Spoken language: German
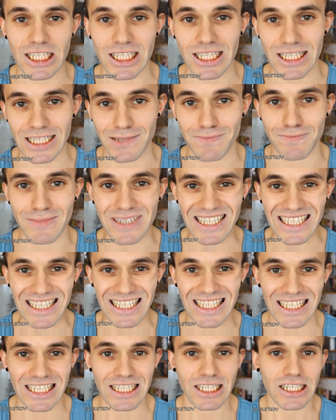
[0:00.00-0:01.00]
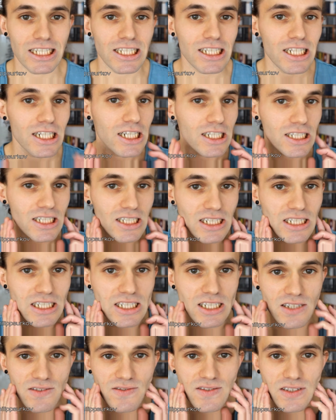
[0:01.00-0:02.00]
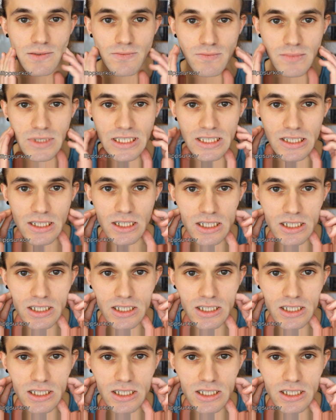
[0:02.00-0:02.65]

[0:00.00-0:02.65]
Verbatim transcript: zusammenbeißt, äh, wenn man, äh,